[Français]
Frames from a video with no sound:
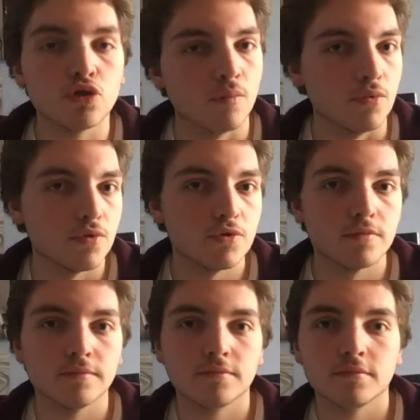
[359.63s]
sans plus.
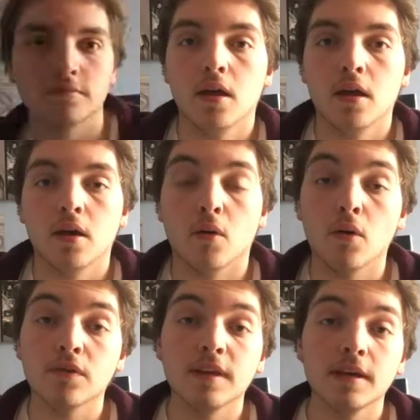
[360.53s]
On
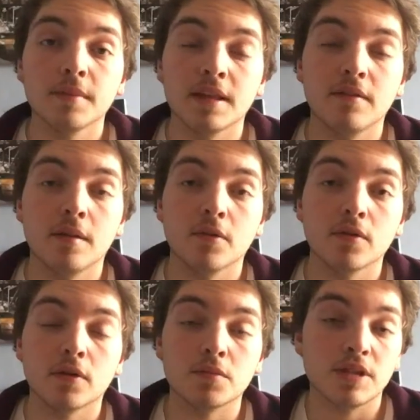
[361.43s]
revient bien
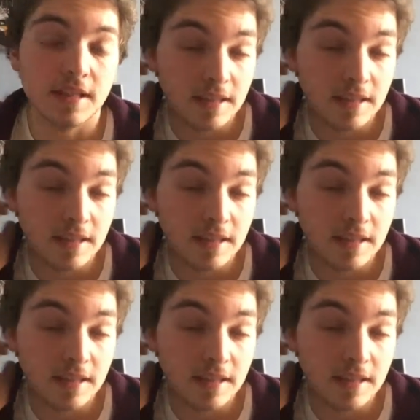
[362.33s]
évidemment, comme je l'ai